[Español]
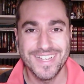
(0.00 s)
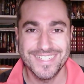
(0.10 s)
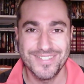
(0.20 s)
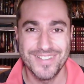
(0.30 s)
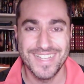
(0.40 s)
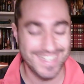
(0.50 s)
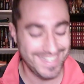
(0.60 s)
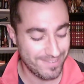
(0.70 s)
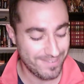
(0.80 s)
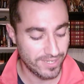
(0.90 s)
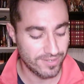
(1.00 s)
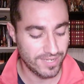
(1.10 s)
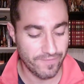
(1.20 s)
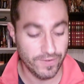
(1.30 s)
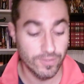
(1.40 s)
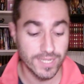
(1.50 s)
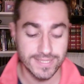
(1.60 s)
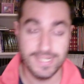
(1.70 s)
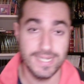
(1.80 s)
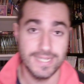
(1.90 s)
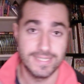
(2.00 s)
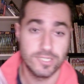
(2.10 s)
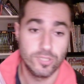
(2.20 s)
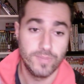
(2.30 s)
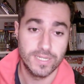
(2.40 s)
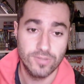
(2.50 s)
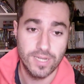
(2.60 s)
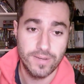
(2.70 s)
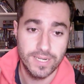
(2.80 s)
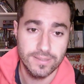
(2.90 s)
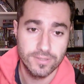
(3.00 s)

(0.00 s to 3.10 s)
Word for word: porque resulta que, bueno, la figura en sí está súper chula, ¿vale?